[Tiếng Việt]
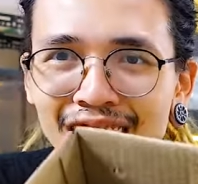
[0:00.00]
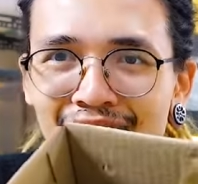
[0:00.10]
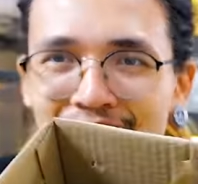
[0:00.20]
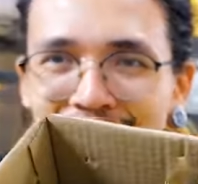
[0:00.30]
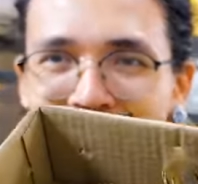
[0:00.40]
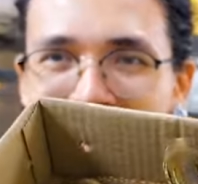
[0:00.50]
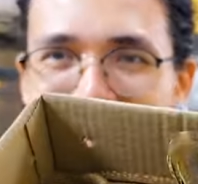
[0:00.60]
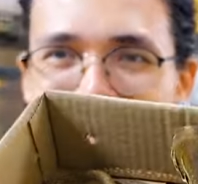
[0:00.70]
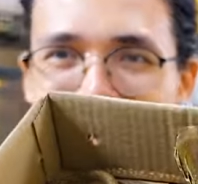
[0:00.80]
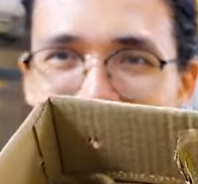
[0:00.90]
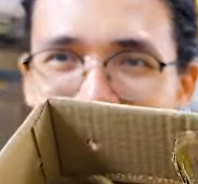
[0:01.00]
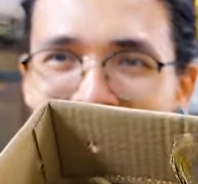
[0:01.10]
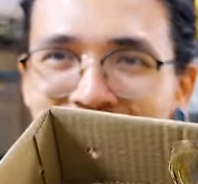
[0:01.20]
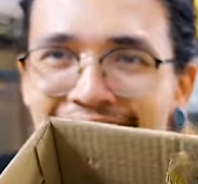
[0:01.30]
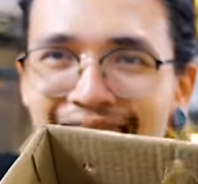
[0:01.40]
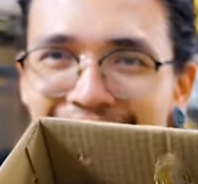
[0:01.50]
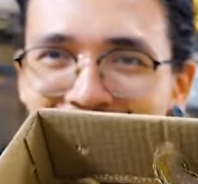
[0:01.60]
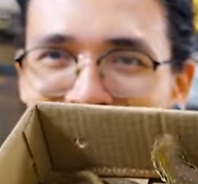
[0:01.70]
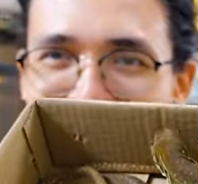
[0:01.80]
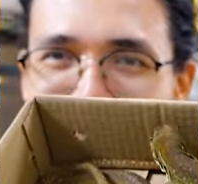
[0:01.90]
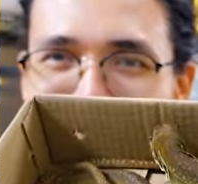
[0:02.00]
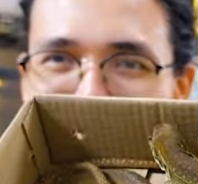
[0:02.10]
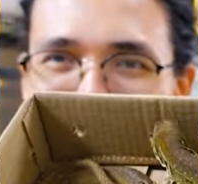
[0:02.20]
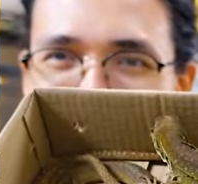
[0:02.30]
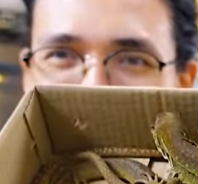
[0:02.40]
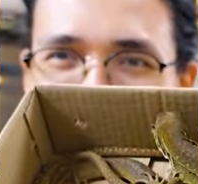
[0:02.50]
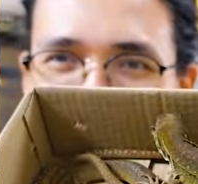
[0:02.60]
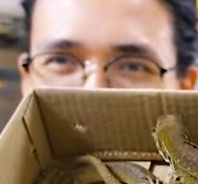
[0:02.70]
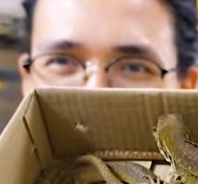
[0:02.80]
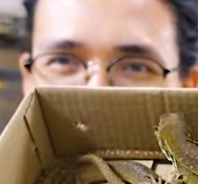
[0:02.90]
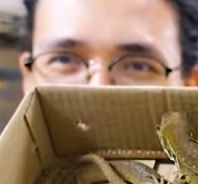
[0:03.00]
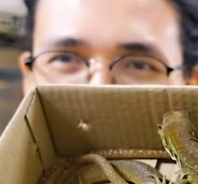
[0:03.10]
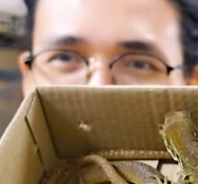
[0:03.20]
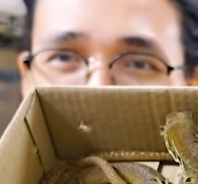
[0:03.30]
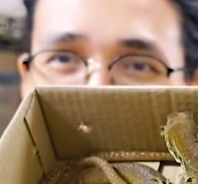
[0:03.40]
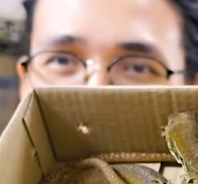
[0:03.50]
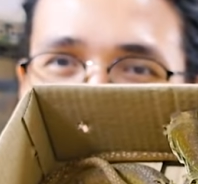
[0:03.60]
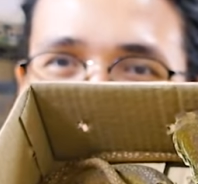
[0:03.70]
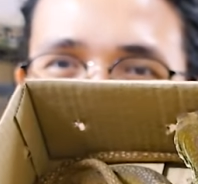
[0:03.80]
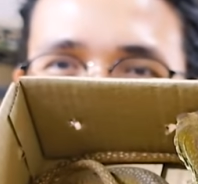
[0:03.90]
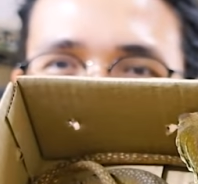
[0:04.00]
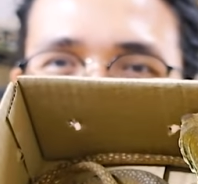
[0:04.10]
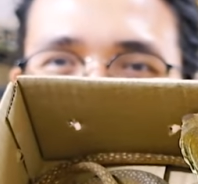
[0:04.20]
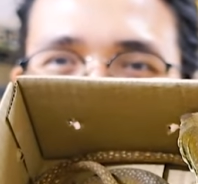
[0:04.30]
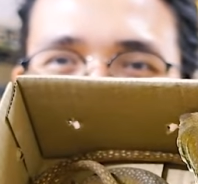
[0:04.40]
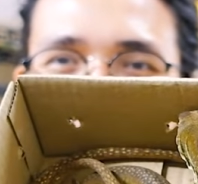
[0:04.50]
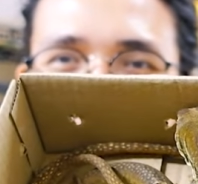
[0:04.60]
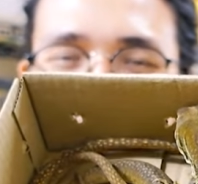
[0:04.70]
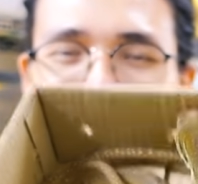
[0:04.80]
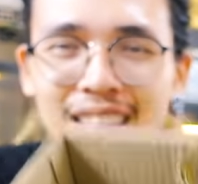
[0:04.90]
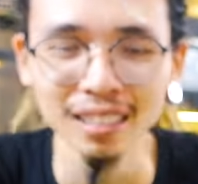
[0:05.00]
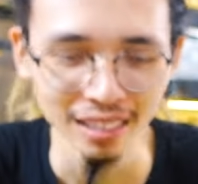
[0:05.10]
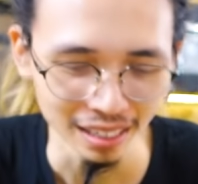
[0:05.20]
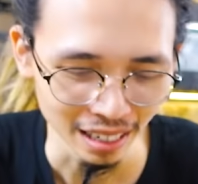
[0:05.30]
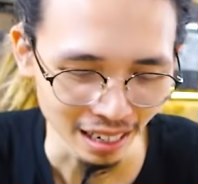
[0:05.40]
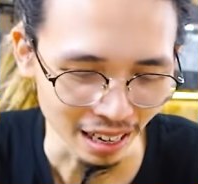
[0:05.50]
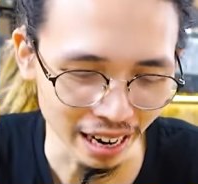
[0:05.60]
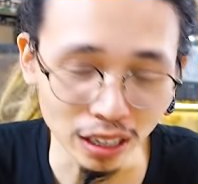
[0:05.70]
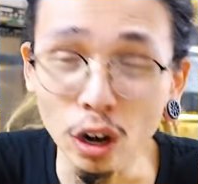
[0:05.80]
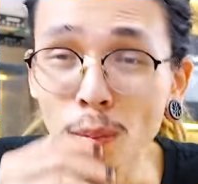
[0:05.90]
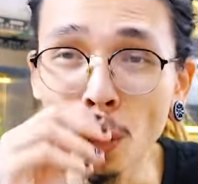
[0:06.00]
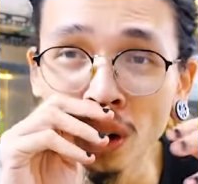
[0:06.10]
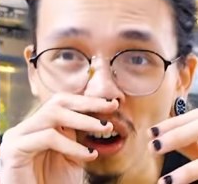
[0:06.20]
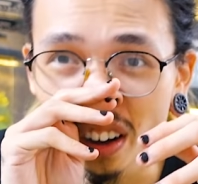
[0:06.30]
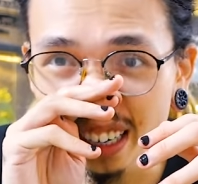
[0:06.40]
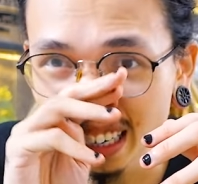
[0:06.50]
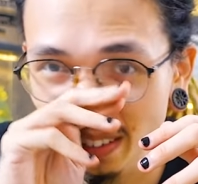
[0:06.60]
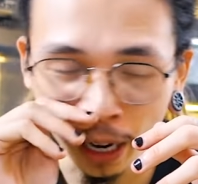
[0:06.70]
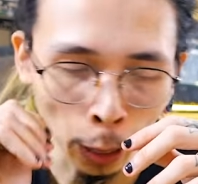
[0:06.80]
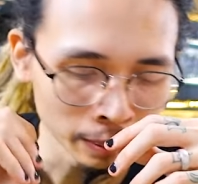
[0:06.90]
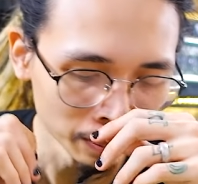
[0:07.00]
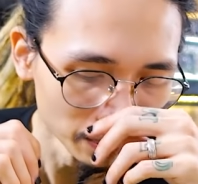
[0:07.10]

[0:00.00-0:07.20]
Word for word: Đây anh em ơi, khá là nhiều đúng không? Nhiều vãi trưởng ạ. Ở đây tôi có 4 con anh em ạ.